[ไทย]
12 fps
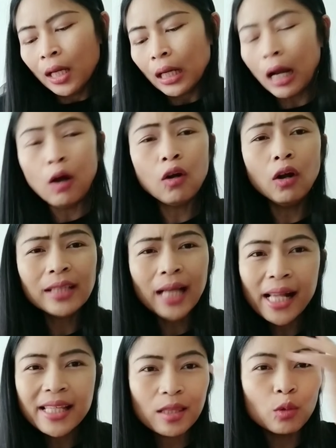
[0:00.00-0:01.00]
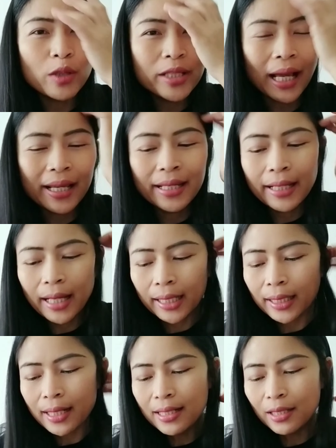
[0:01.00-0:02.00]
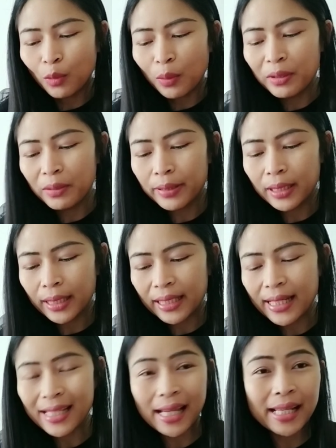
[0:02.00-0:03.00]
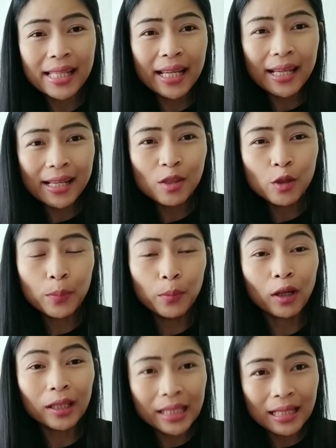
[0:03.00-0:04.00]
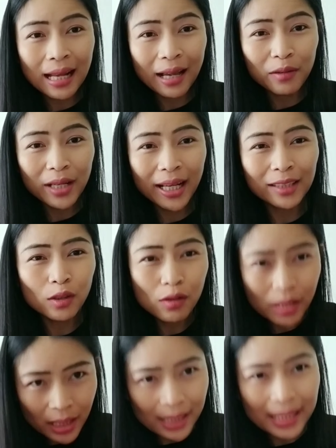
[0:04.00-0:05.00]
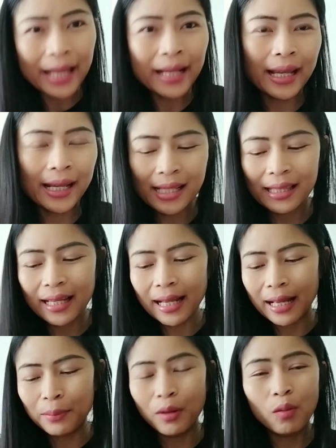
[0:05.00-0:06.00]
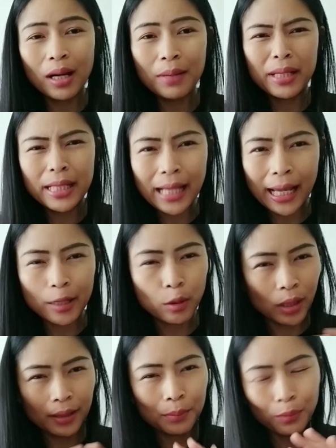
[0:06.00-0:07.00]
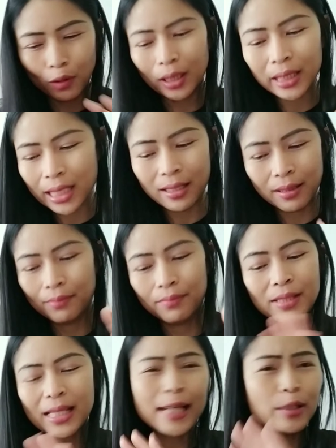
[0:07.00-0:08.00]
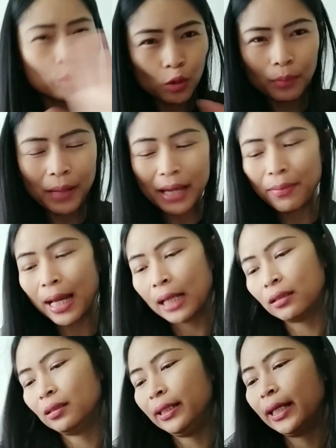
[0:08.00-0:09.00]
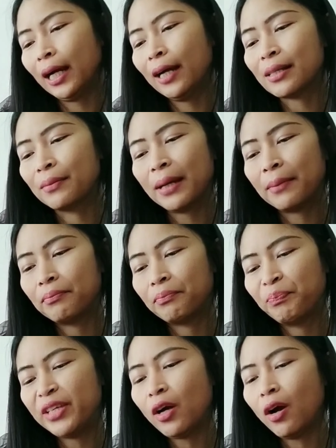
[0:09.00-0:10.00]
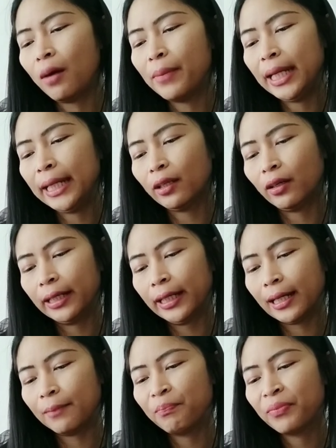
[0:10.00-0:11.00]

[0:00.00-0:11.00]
เขาค่อนข้างจะตัวใหญ่นะคะ ถ้าเกิดว่าเพื่อนๆที่ใส่ไซส์ S โดยปกติแล้วนะคะ ต้องซื้อ XS นะคะ เพราะว่ามันใหญ่กว่าปกติไซส์ทั่ว ๆ ไปมากเลยนะคะสำหรับยี่ห้อเบเนตอนนะคะ